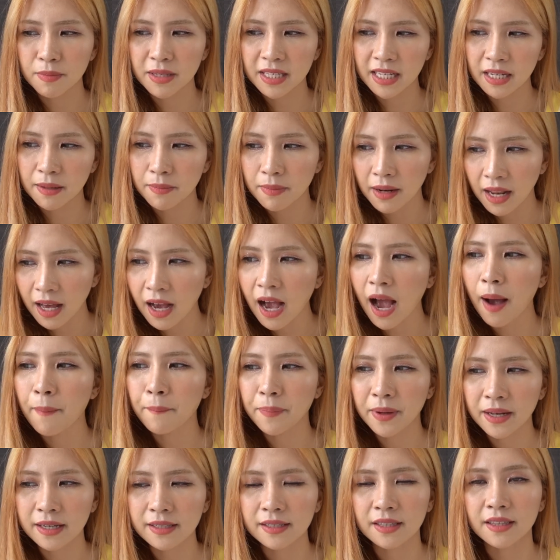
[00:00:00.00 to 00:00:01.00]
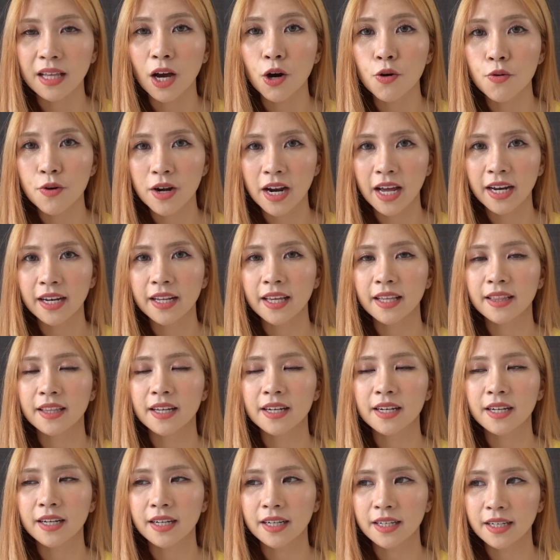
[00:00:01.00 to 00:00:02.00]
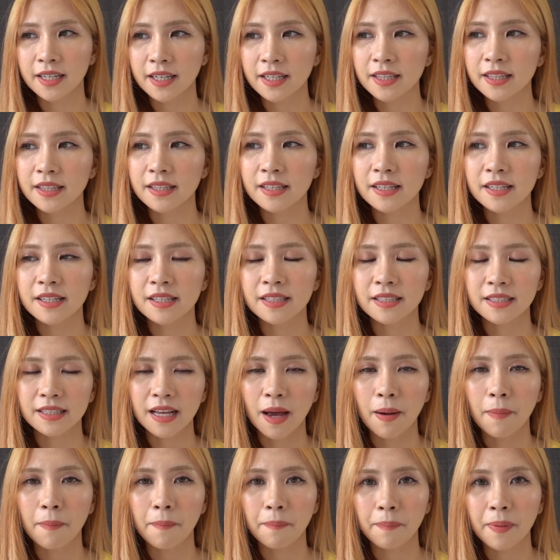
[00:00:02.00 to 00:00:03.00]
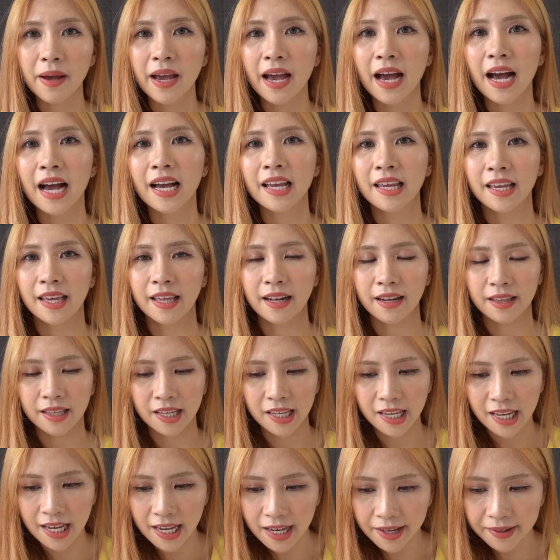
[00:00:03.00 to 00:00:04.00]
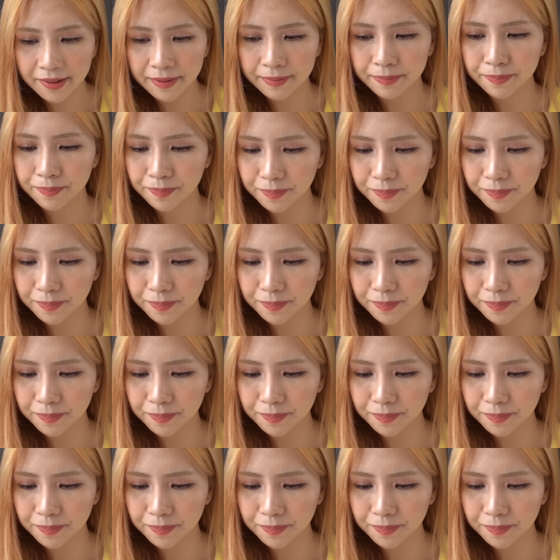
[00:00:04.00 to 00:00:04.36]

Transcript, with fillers: bisa dibilang hampir setahunan kita deket sampai akhirnya